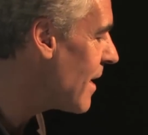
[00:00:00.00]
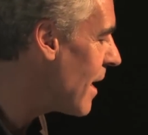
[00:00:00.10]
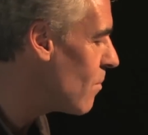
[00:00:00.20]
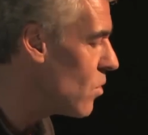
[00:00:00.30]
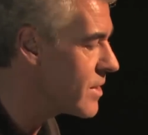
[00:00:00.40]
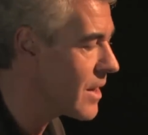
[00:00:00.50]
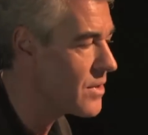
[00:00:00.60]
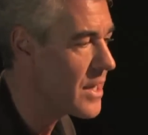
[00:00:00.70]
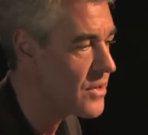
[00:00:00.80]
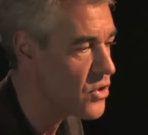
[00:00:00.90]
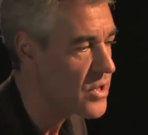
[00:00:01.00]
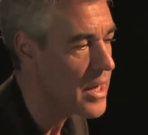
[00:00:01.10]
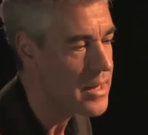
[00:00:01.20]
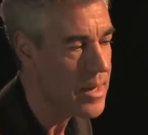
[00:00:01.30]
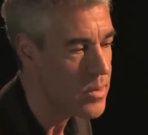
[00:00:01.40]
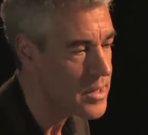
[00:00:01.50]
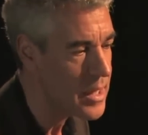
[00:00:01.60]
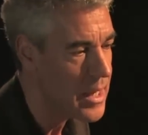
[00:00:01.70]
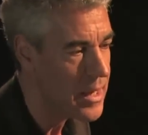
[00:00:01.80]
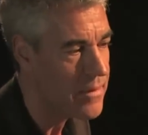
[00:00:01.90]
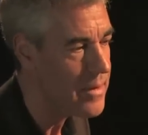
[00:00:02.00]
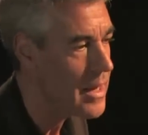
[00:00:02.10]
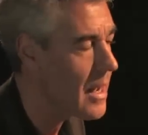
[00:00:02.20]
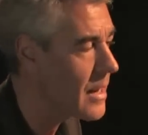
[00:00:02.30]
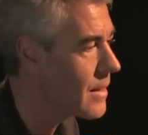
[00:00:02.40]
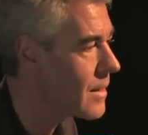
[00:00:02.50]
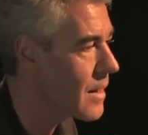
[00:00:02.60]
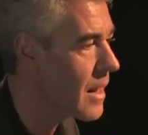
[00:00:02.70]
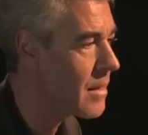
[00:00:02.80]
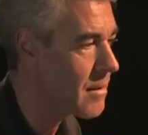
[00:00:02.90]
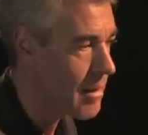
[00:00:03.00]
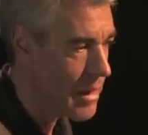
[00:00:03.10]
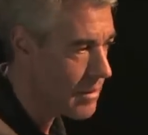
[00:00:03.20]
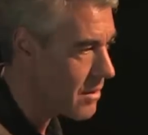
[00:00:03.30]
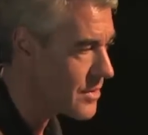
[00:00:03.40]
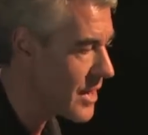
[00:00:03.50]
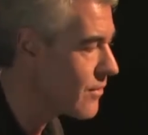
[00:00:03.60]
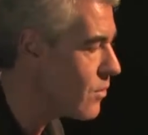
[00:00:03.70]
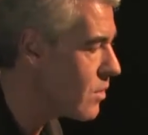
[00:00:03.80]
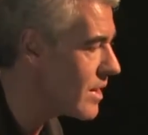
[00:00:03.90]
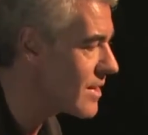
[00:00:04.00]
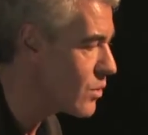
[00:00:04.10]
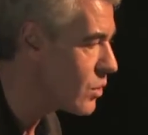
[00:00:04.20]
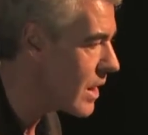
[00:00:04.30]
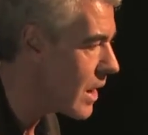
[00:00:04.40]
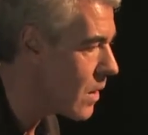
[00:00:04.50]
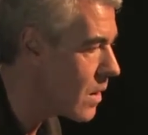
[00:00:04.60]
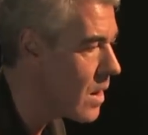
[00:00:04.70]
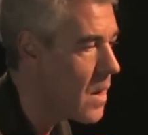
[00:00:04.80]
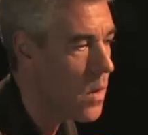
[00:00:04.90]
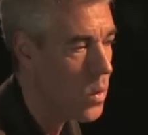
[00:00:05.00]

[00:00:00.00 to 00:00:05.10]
der muss authentisch sein, der muss klingen wie ein, ein, ein Konzertflügel, das tut er auch.